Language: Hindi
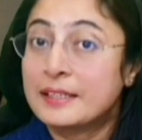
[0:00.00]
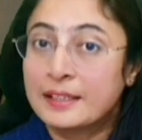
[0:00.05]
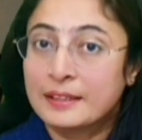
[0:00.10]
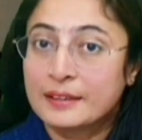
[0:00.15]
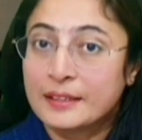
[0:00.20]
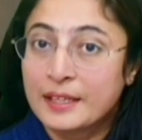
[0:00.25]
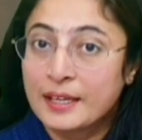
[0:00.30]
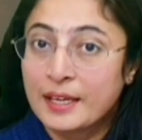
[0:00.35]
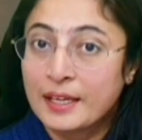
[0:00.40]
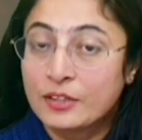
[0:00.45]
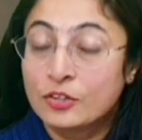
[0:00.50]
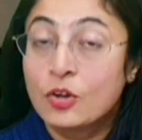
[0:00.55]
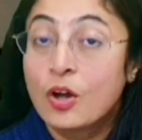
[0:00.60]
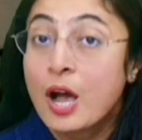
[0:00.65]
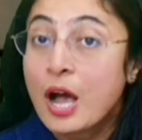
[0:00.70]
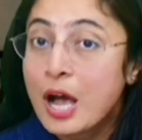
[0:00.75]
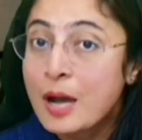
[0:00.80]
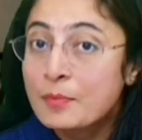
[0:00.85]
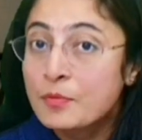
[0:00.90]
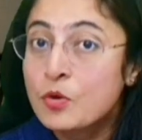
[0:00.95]
रखते हैं तो
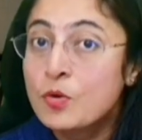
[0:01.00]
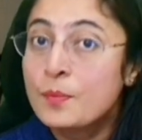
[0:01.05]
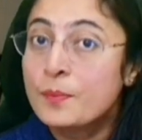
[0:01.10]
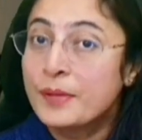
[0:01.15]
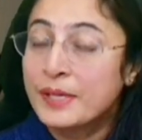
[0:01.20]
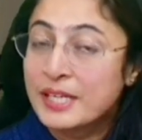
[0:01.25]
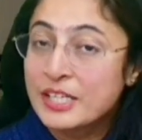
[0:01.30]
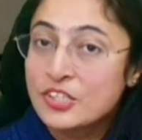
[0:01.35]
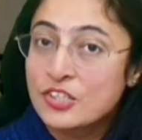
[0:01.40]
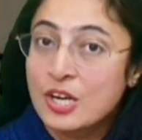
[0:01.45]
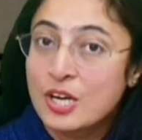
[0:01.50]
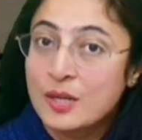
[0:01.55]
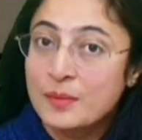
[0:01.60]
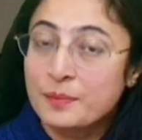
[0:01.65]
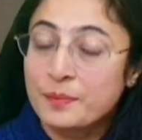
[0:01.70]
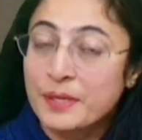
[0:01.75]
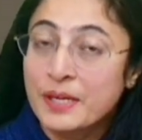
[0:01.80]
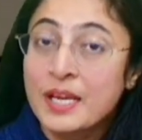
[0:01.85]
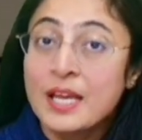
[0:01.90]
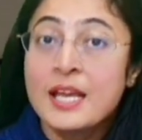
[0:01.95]
आपको मेरे चैनल
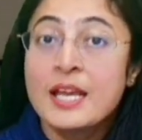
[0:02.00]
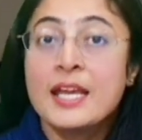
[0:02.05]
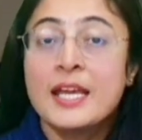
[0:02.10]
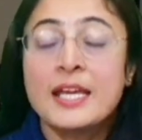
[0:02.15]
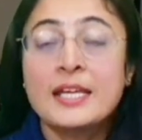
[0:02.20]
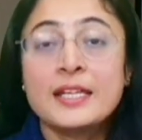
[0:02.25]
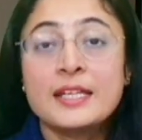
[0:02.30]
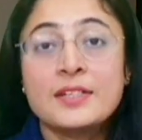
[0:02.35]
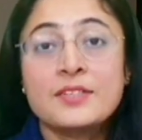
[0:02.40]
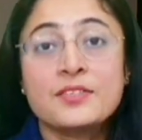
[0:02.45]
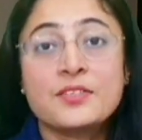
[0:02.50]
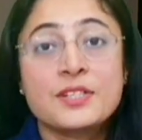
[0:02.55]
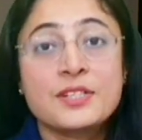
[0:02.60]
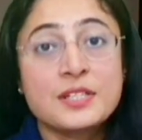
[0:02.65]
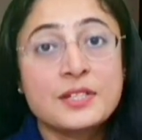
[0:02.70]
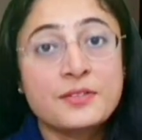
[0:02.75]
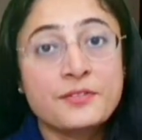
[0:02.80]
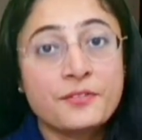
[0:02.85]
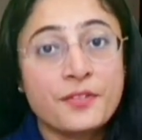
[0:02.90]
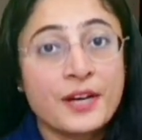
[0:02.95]
पे एक
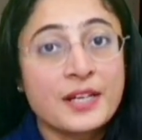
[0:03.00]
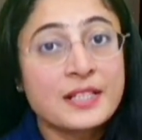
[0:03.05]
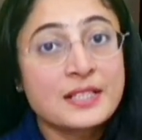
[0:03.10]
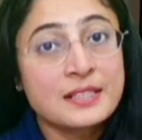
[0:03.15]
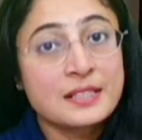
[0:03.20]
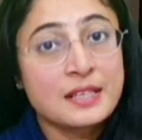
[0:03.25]
इंटरेस्टिंग फैक्ट्स